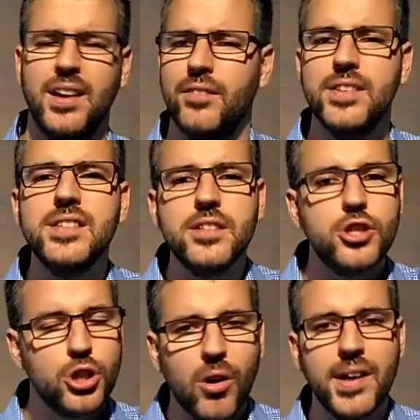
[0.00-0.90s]
wenn sie sich
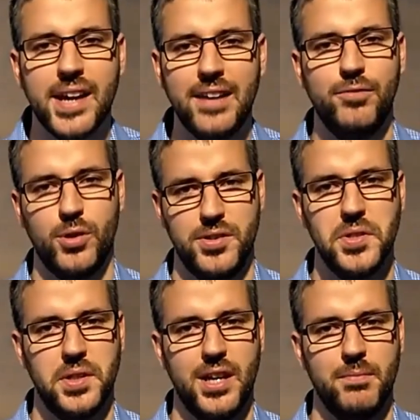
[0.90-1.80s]
scheuen, Antworten
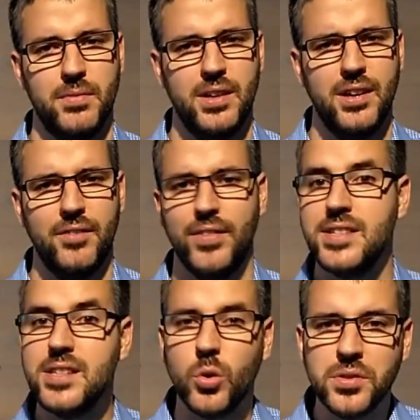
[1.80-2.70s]
zu geben, wenn
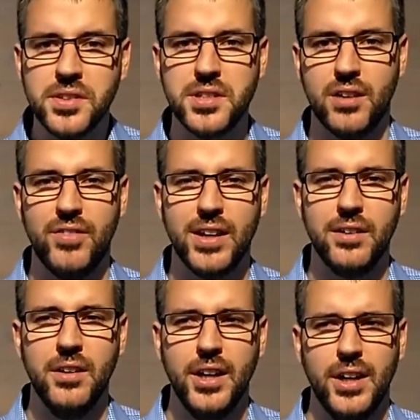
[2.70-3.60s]
sie unsicher
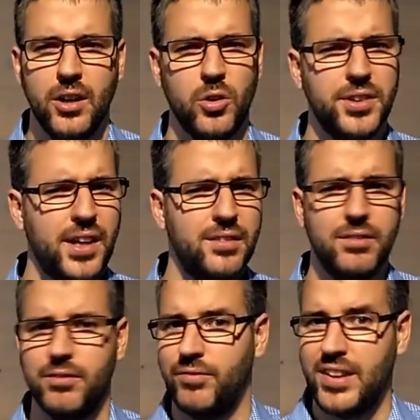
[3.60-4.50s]
werden und
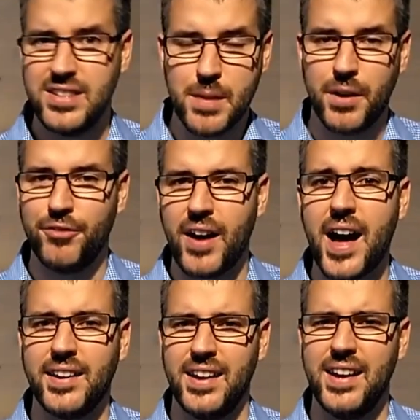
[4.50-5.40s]
dann, wenn sie jemand
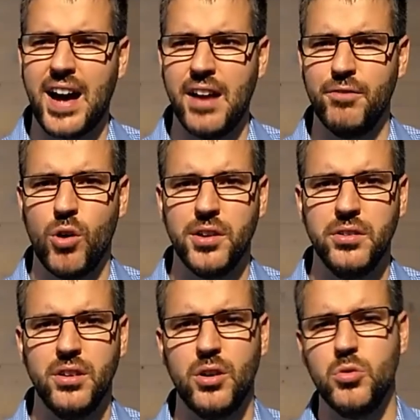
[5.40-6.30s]
fragt, eher
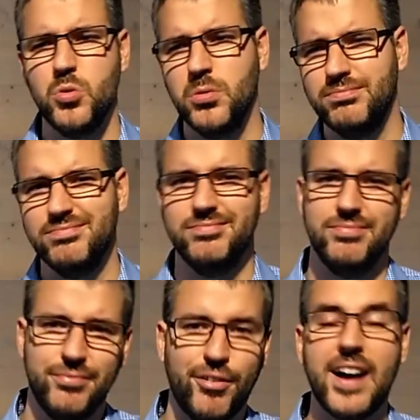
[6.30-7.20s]
antworten, oh,
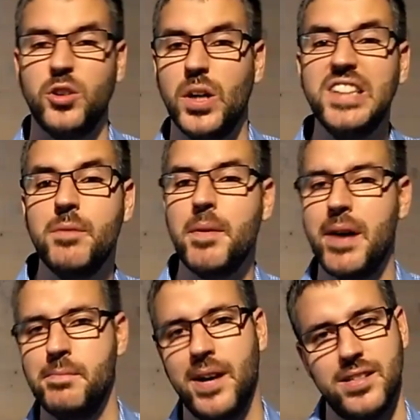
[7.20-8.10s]
frag doch lieber mal
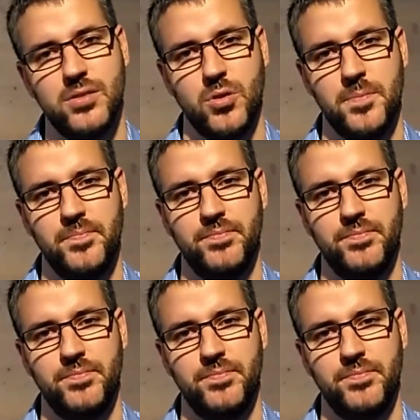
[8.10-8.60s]
meinen Pastor.